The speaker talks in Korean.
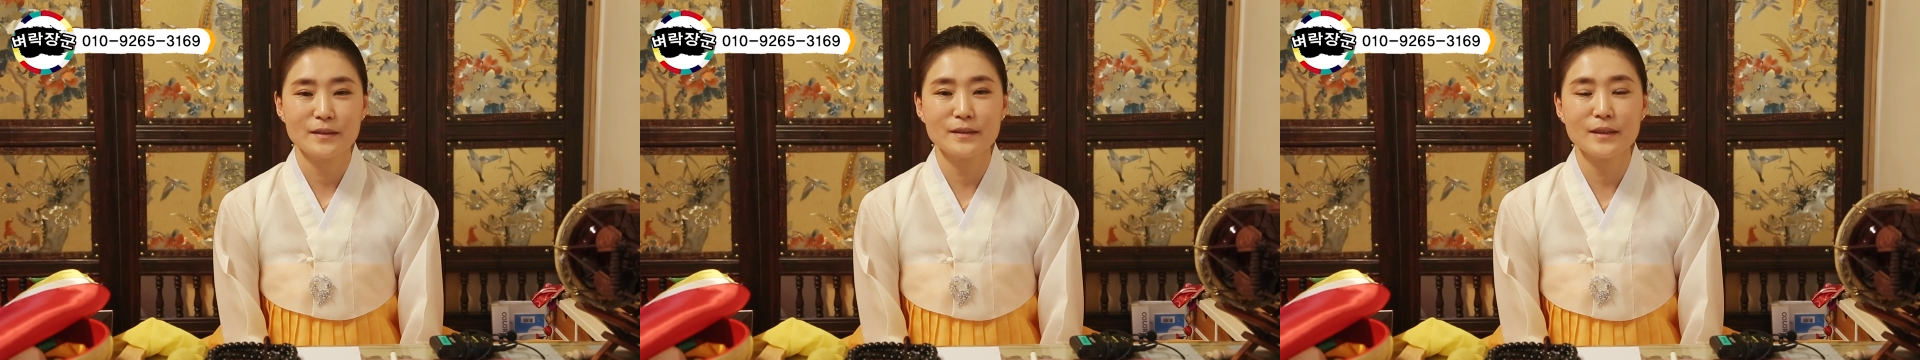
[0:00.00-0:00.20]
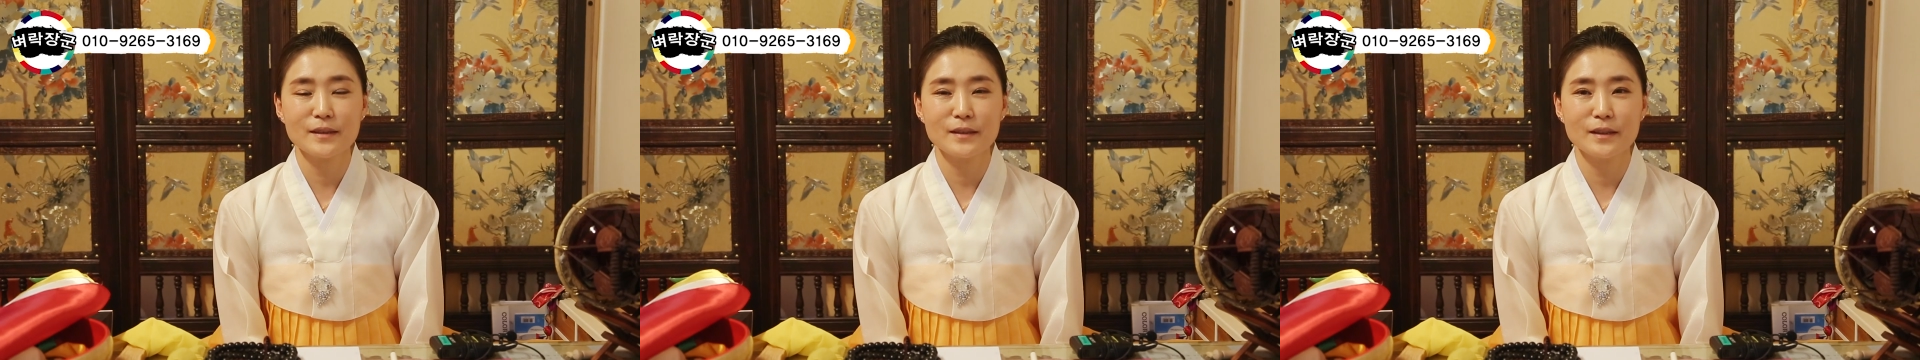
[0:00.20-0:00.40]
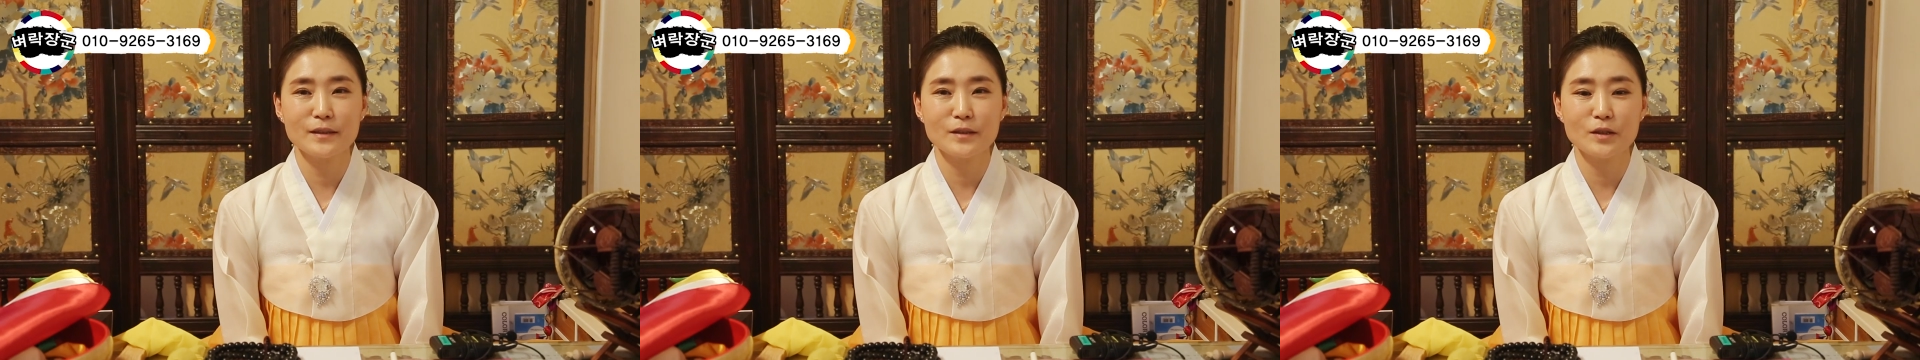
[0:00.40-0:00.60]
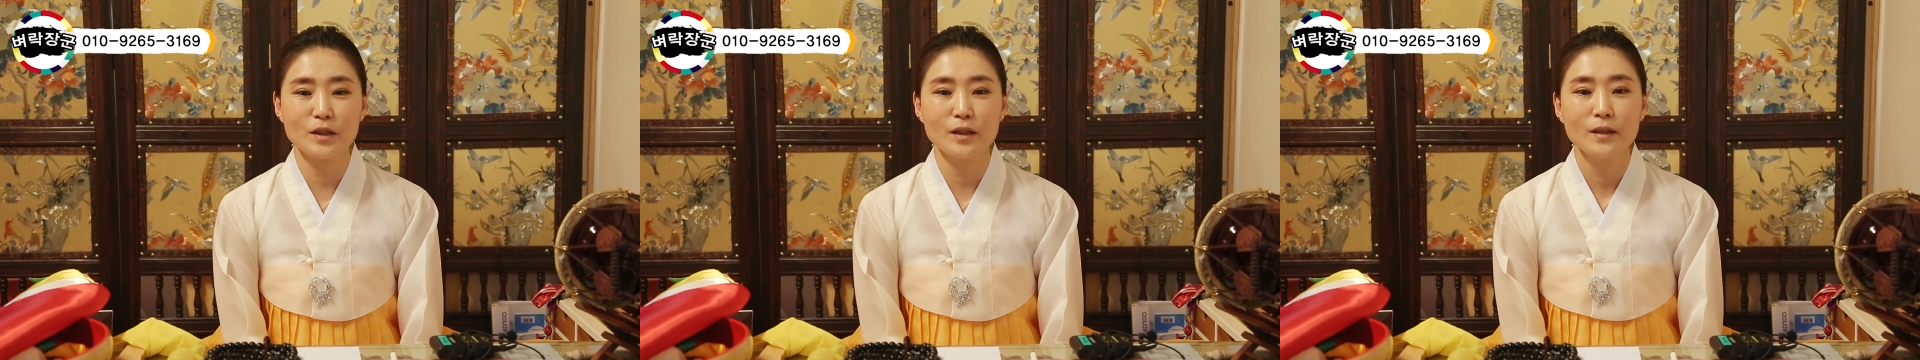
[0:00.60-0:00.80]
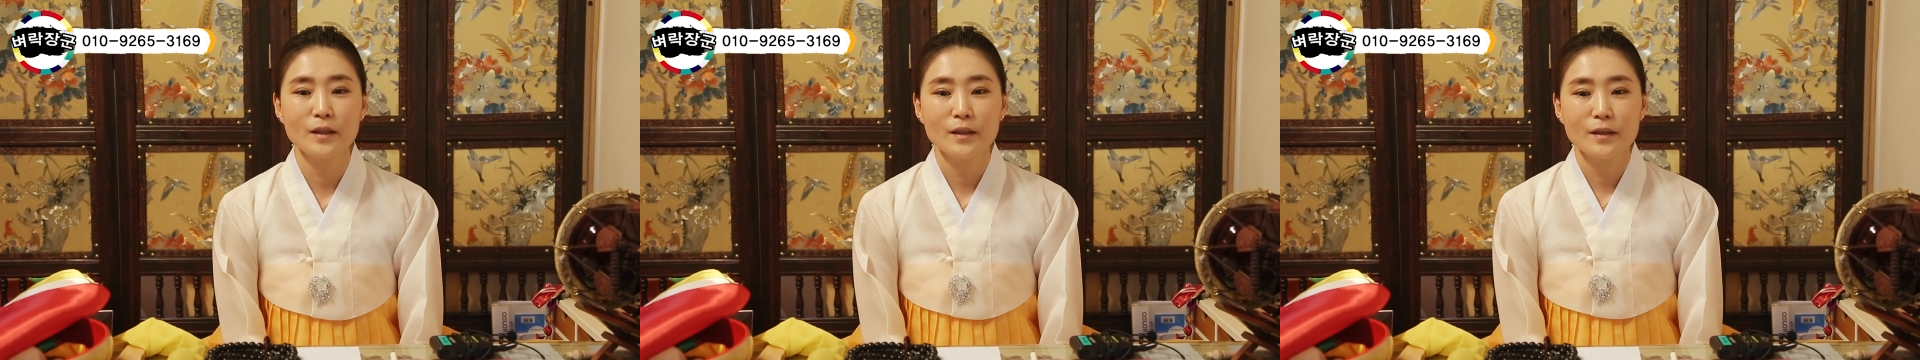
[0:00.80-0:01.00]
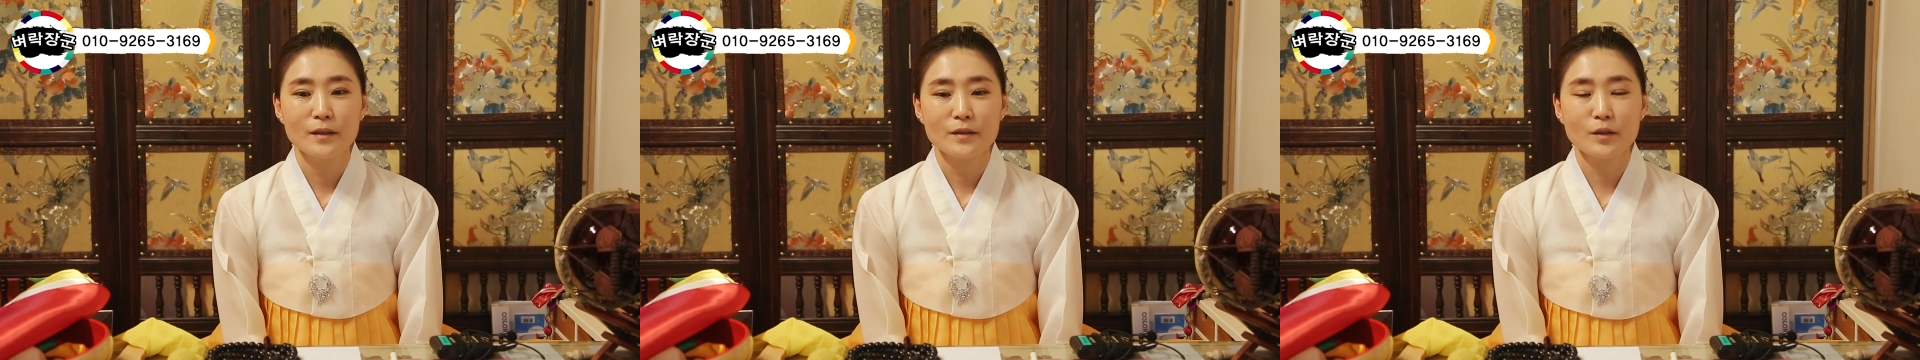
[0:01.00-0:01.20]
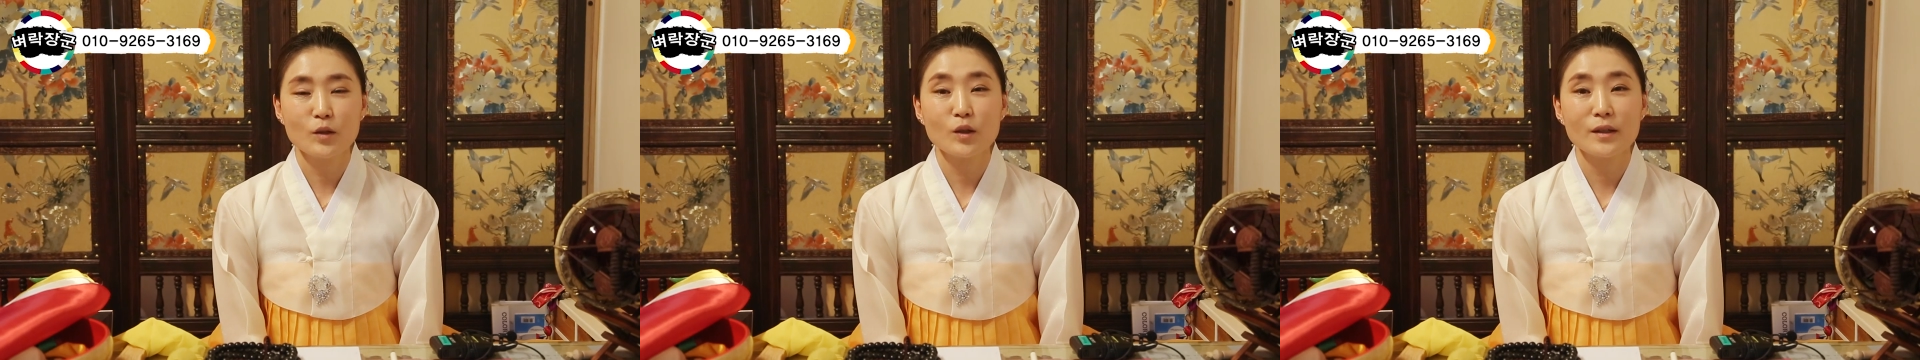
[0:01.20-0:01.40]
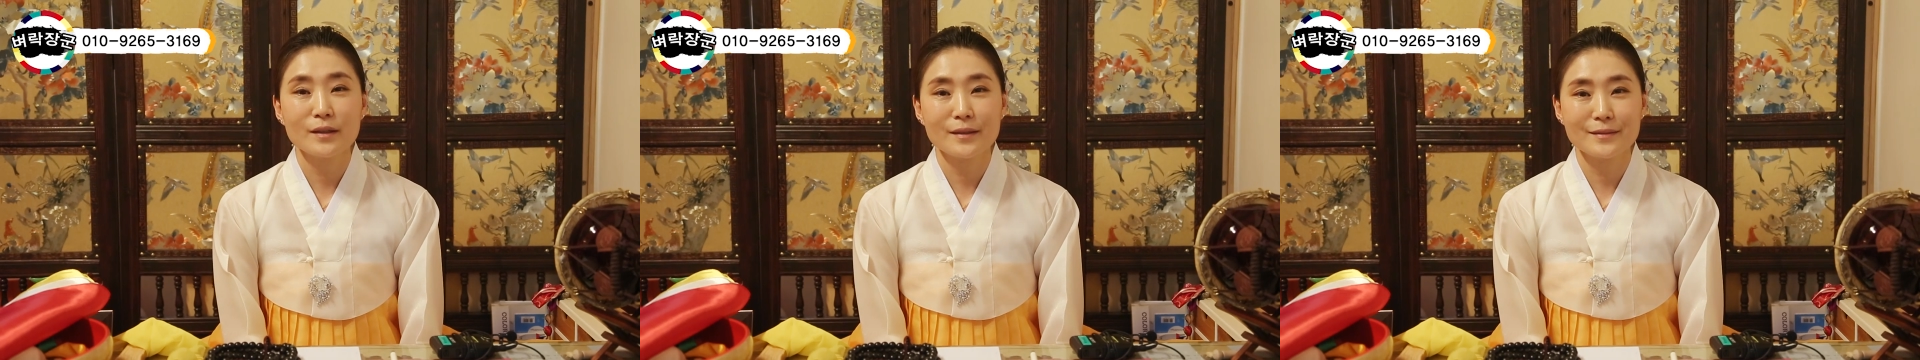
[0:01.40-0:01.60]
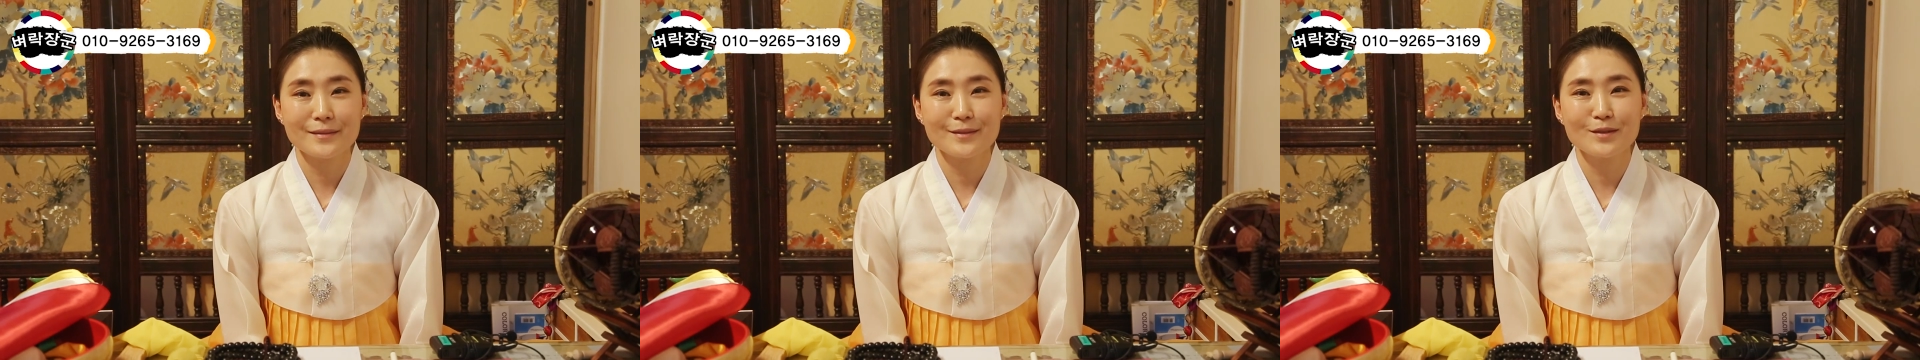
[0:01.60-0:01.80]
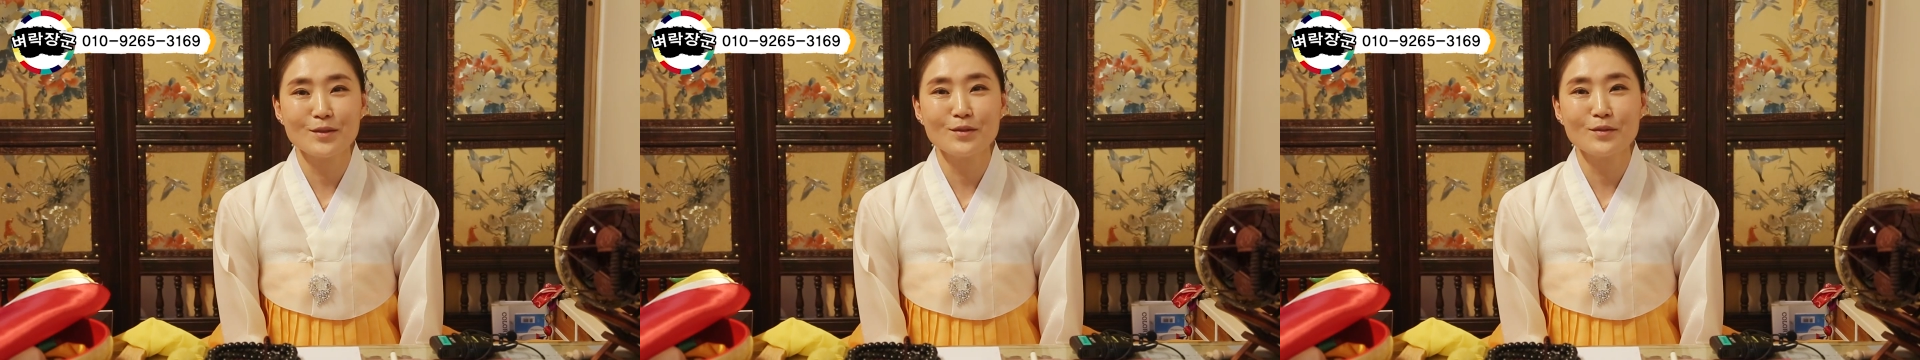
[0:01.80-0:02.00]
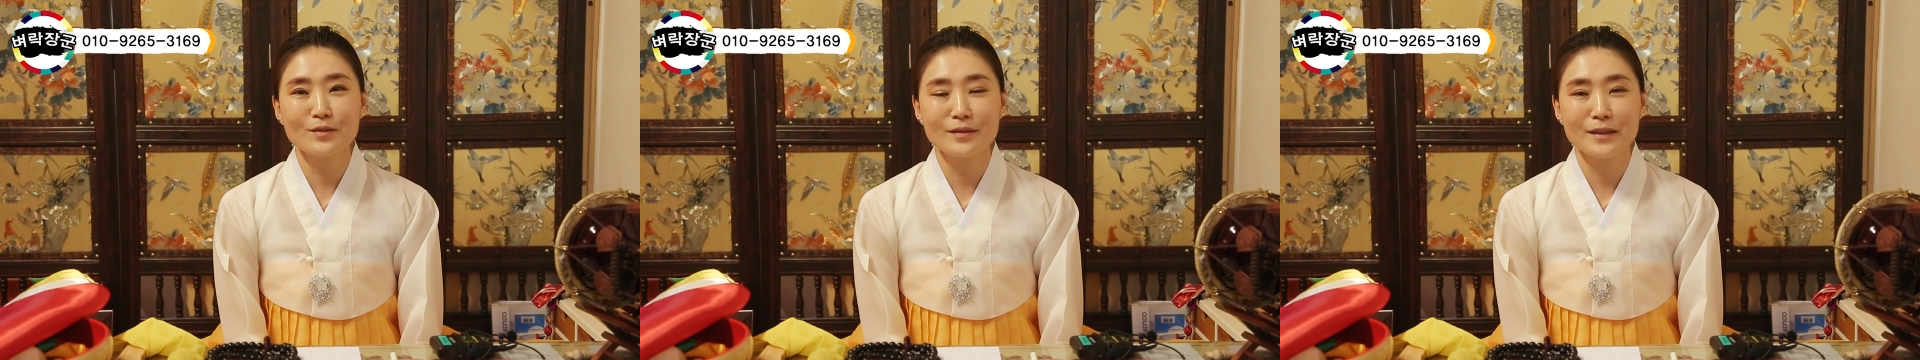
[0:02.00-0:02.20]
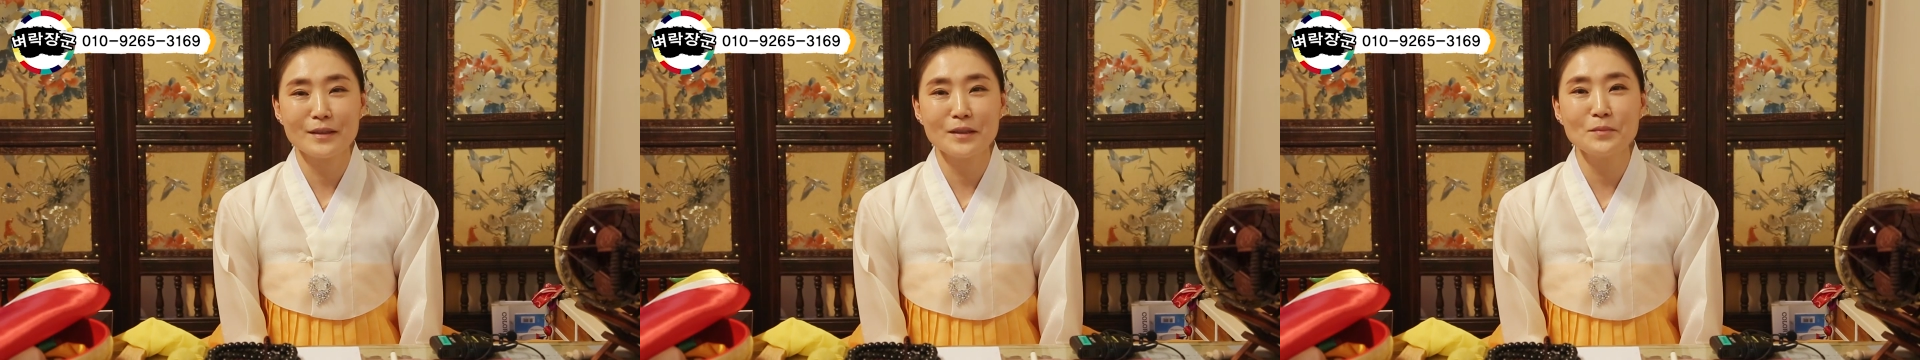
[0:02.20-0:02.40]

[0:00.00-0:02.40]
그간에 이제 여러 같은 성원에